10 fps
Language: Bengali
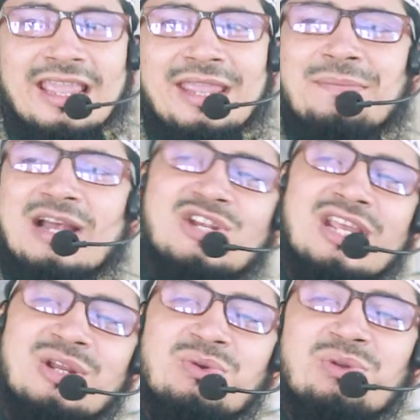এই
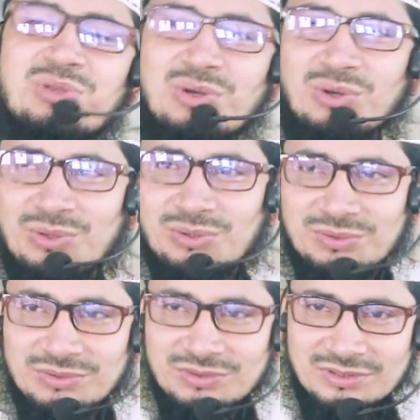মাসের গুরুত্ব
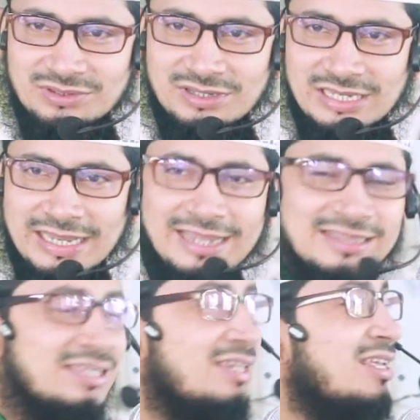এই
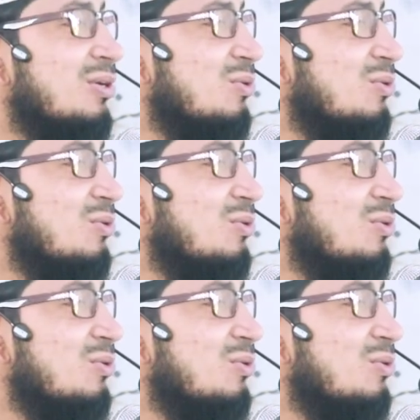দিনের